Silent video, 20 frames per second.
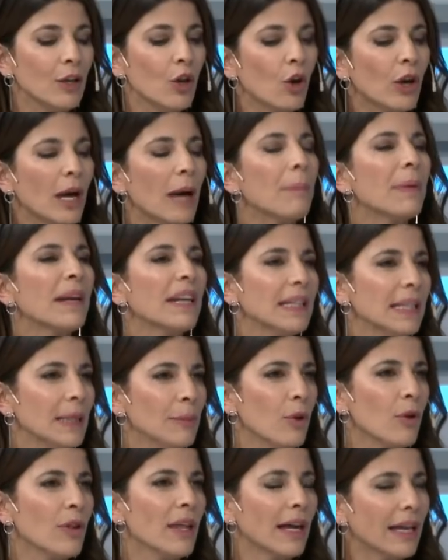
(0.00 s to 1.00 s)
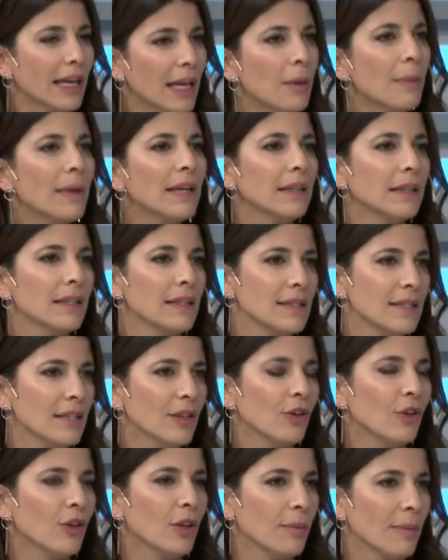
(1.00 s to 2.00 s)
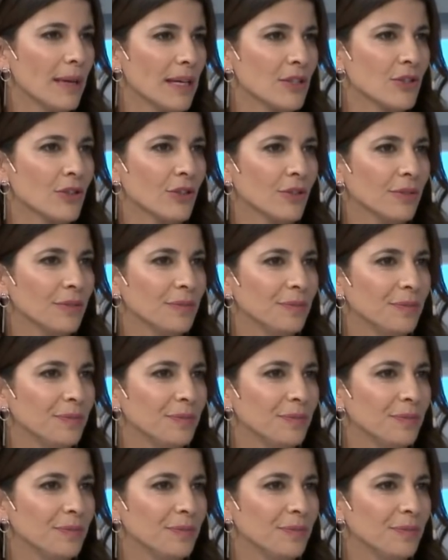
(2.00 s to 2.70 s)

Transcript: lo que aprendimos de aquel 25 de mayo?